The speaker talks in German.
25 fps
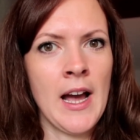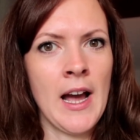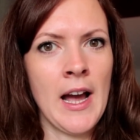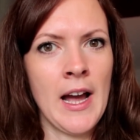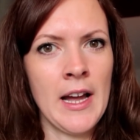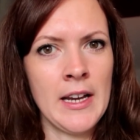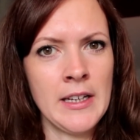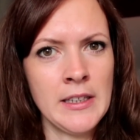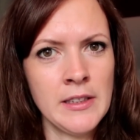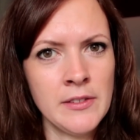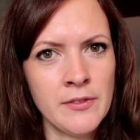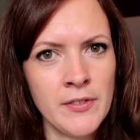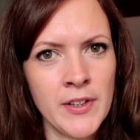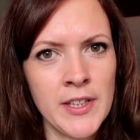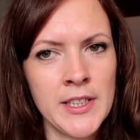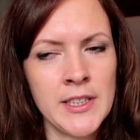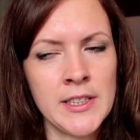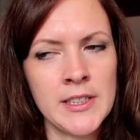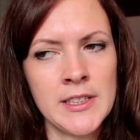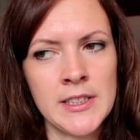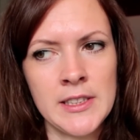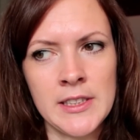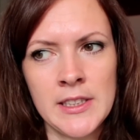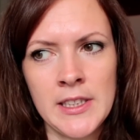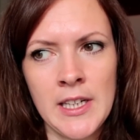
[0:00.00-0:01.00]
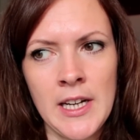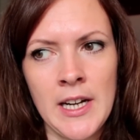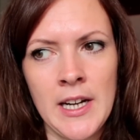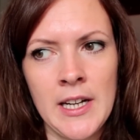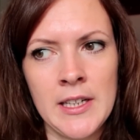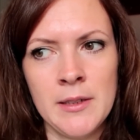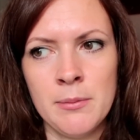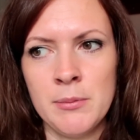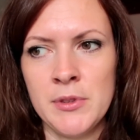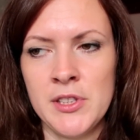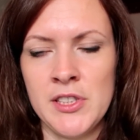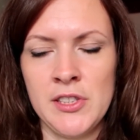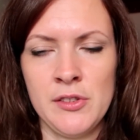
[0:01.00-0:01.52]
anwenden
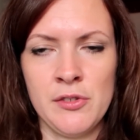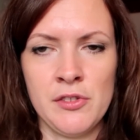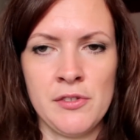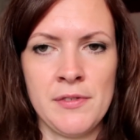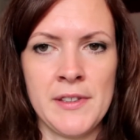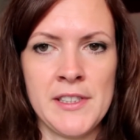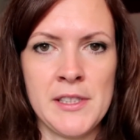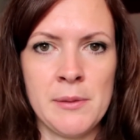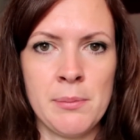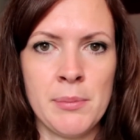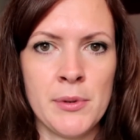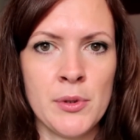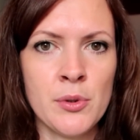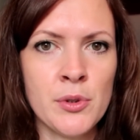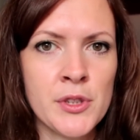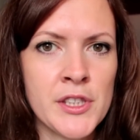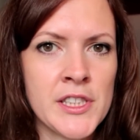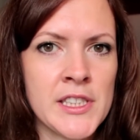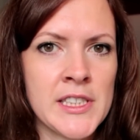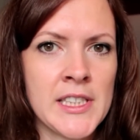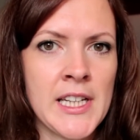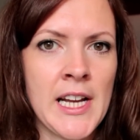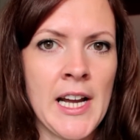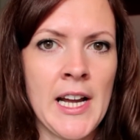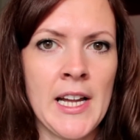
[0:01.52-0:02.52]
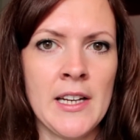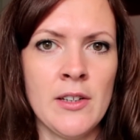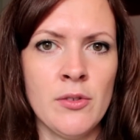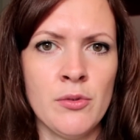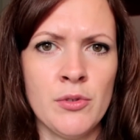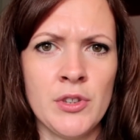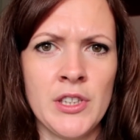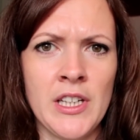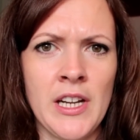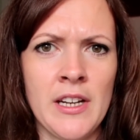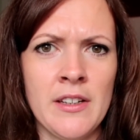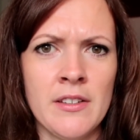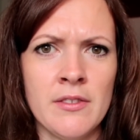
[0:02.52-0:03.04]
kann bzw. benutzen kann
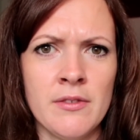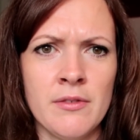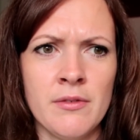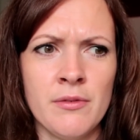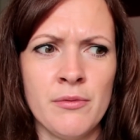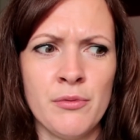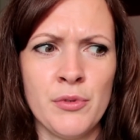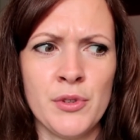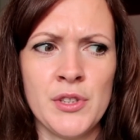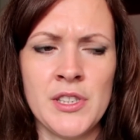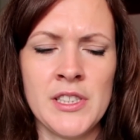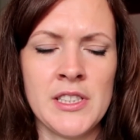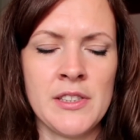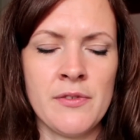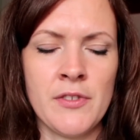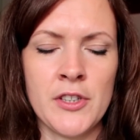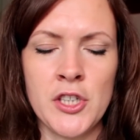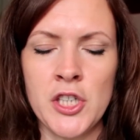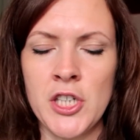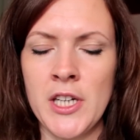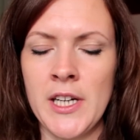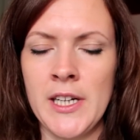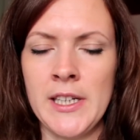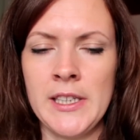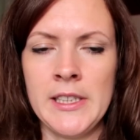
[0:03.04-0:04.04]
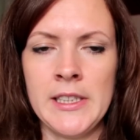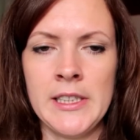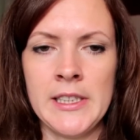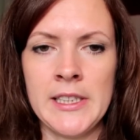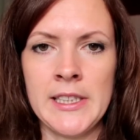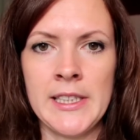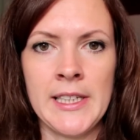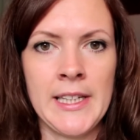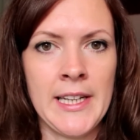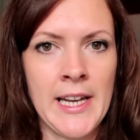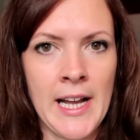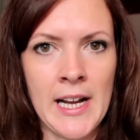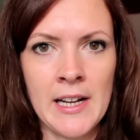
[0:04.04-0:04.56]
und dann wird es
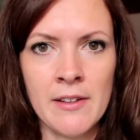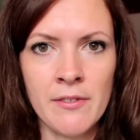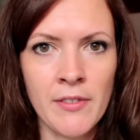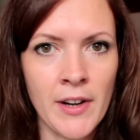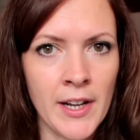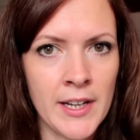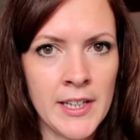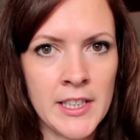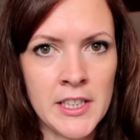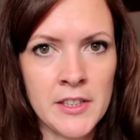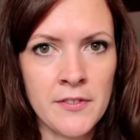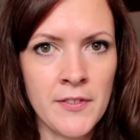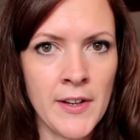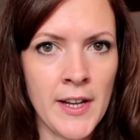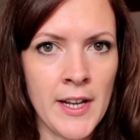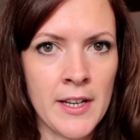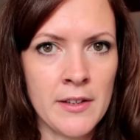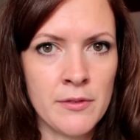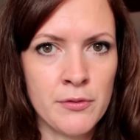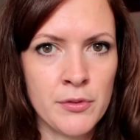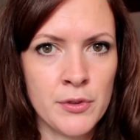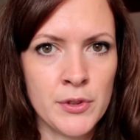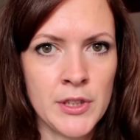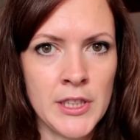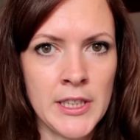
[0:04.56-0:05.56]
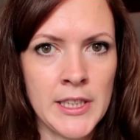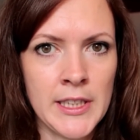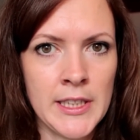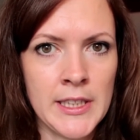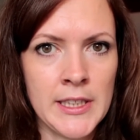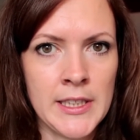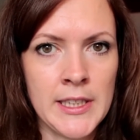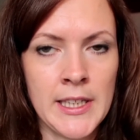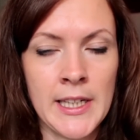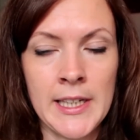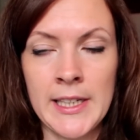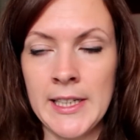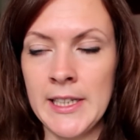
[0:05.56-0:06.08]
wahrscheinlich langweilig werden für die
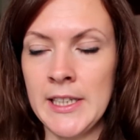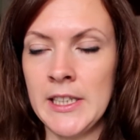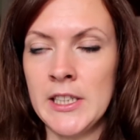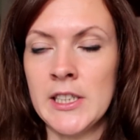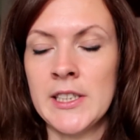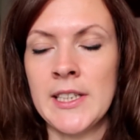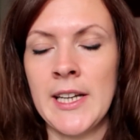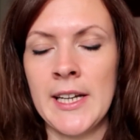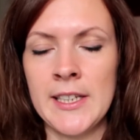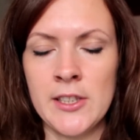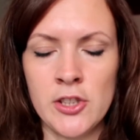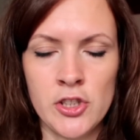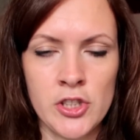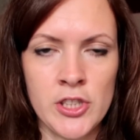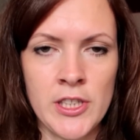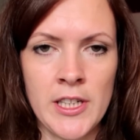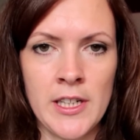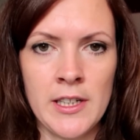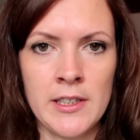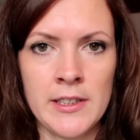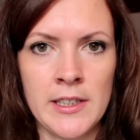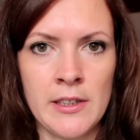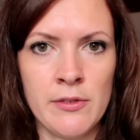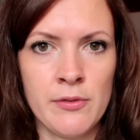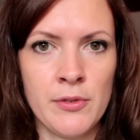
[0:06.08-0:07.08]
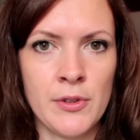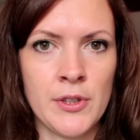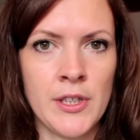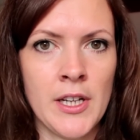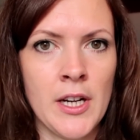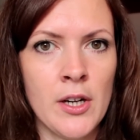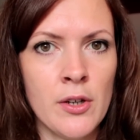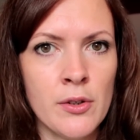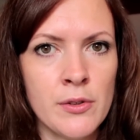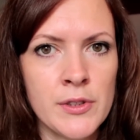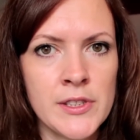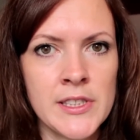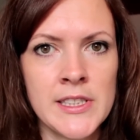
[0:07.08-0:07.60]
Kinder, gehe ich ganz stark davon
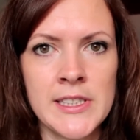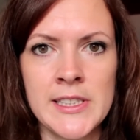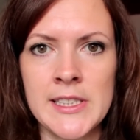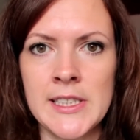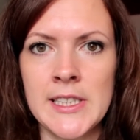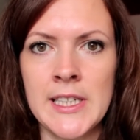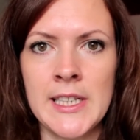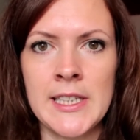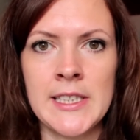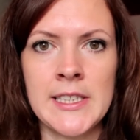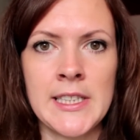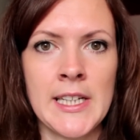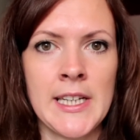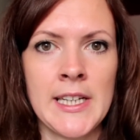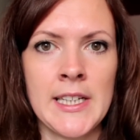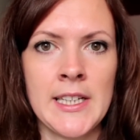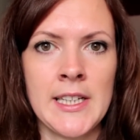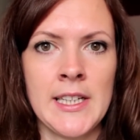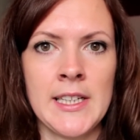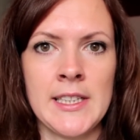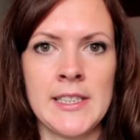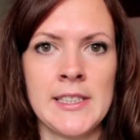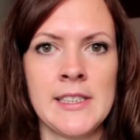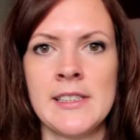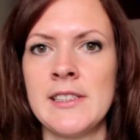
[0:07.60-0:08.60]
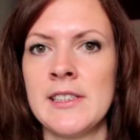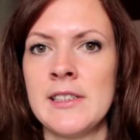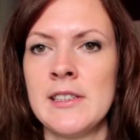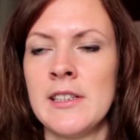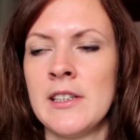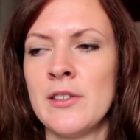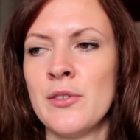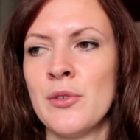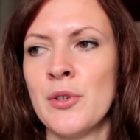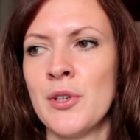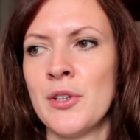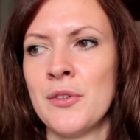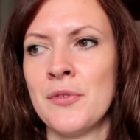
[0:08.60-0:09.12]
aus. Diese Karteikarten sind
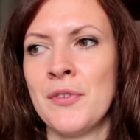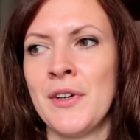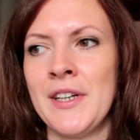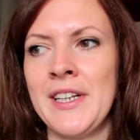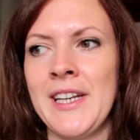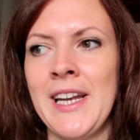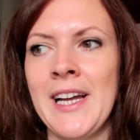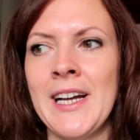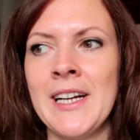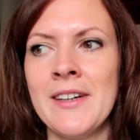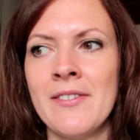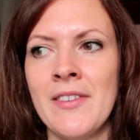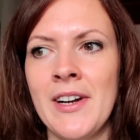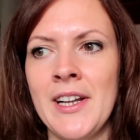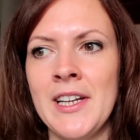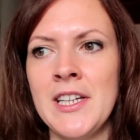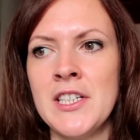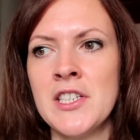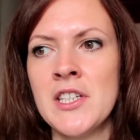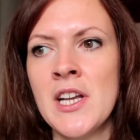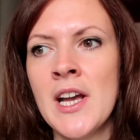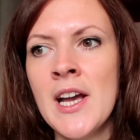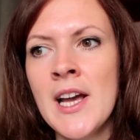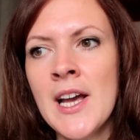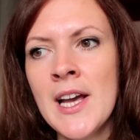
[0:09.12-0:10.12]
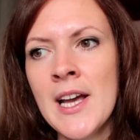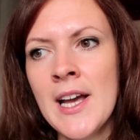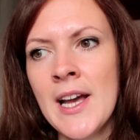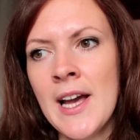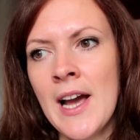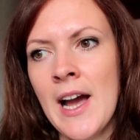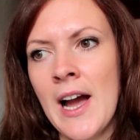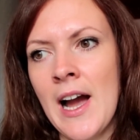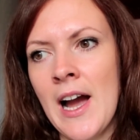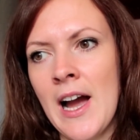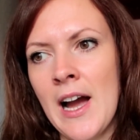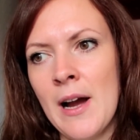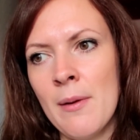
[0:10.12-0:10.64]
dann irgendwann langweilig,
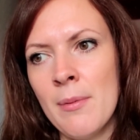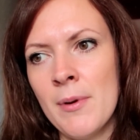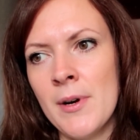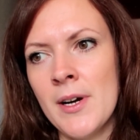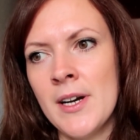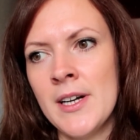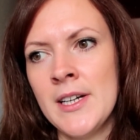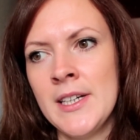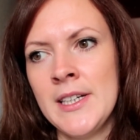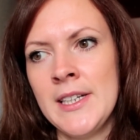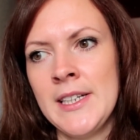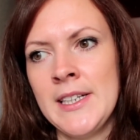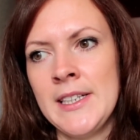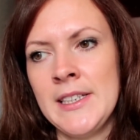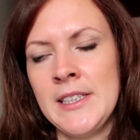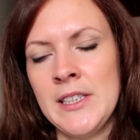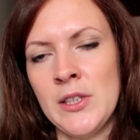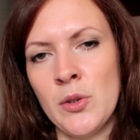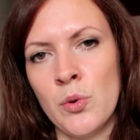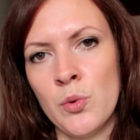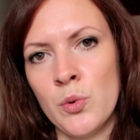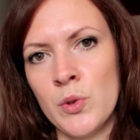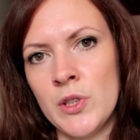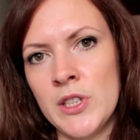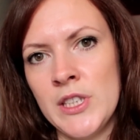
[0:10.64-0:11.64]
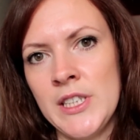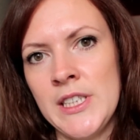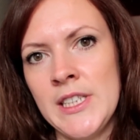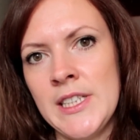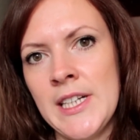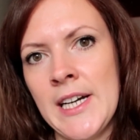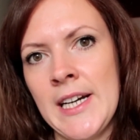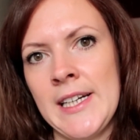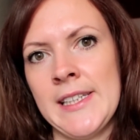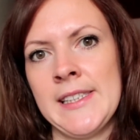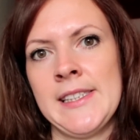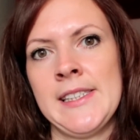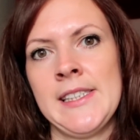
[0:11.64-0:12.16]
aber die
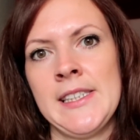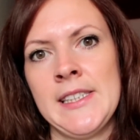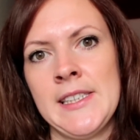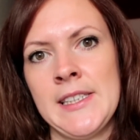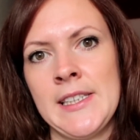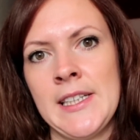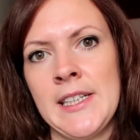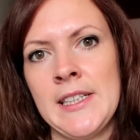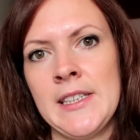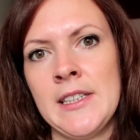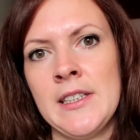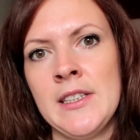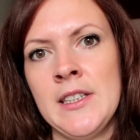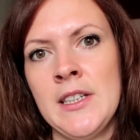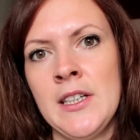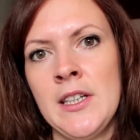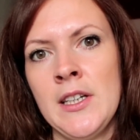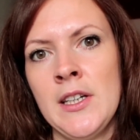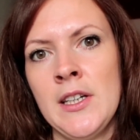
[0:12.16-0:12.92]
Routine hat sich dann